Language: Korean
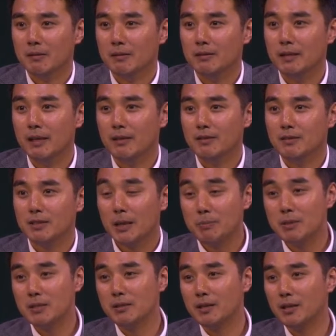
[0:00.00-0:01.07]
근데 참
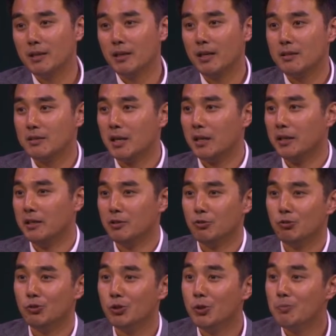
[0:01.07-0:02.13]
신기하게 제 아내는
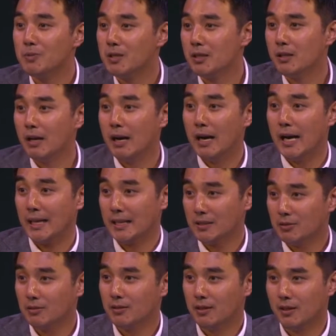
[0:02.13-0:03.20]
두렵지
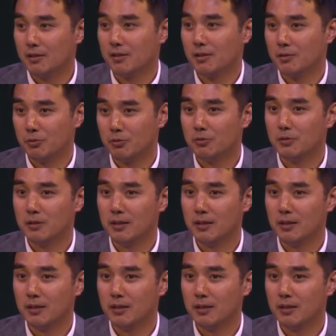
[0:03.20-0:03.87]
않았었다고